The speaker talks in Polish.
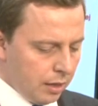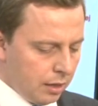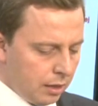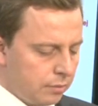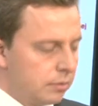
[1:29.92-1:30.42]

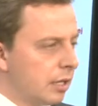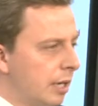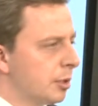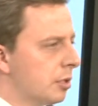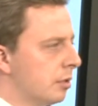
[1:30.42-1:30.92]
E,
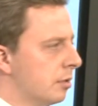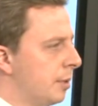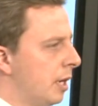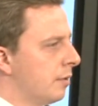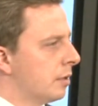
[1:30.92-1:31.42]
zdajemy sobie
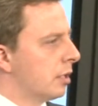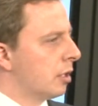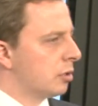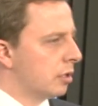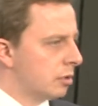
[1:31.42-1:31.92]
sprawę z
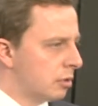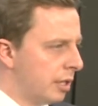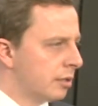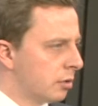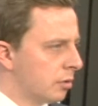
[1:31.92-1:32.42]
tego, że te,
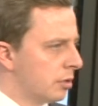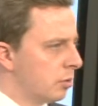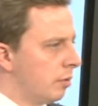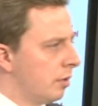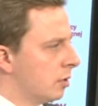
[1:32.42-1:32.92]
często te
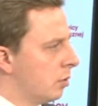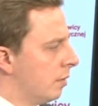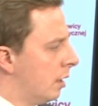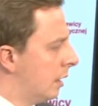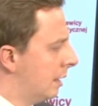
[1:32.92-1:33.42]
słowa,
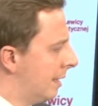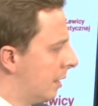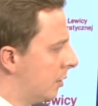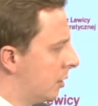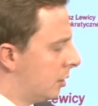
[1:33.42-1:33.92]
słowa
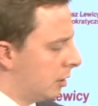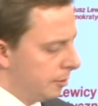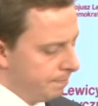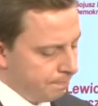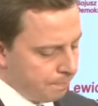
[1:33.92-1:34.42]

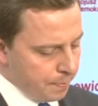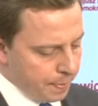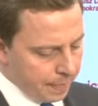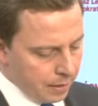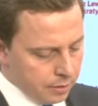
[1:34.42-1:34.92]
nienawiści
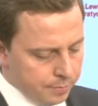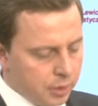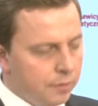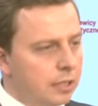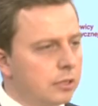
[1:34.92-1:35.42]
mm,
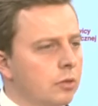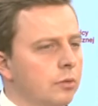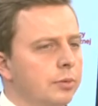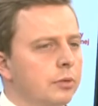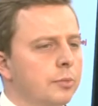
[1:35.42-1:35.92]

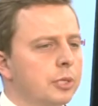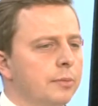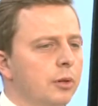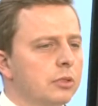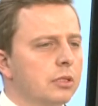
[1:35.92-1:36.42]
prowadzą do
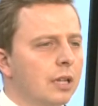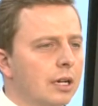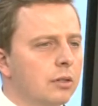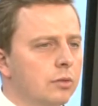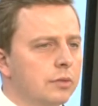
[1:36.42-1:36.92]
przemocy.
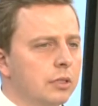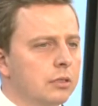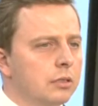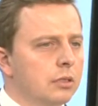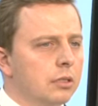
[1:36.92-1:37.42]
Tak
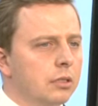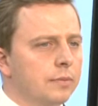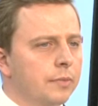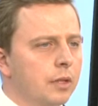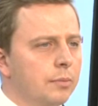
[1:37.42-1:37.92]
również e,
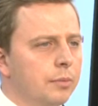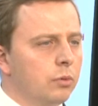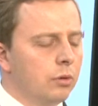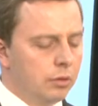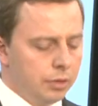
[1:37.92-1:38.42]
mm,
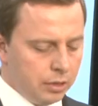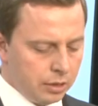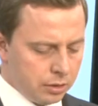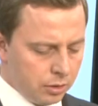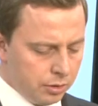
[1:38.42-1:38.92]
było
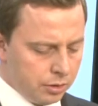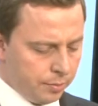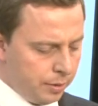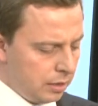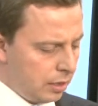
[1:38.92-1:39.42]
11
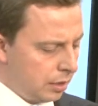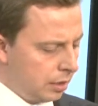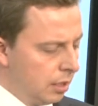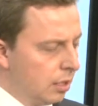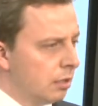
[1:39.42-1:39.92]
listopada
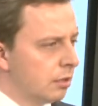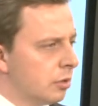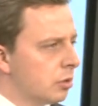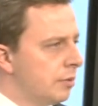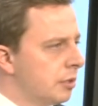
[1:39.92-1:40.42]
i
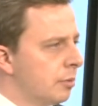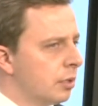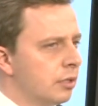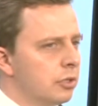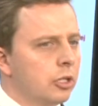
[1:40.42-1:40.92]
Sojusz Lewicy
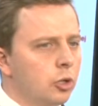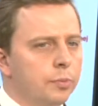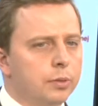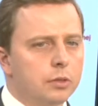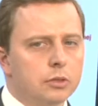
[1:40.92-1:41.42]
Demokratycznej,
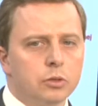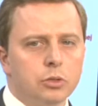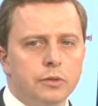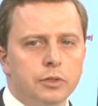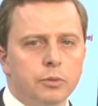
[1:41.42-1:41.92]
klub e,
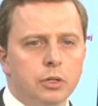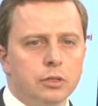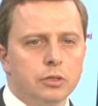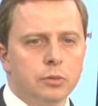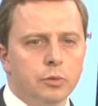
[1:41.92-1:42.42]
Sojusz Lewicy
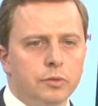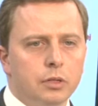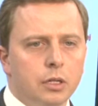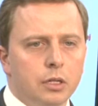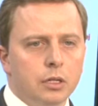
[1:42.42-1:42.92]
Demokratycznej mówi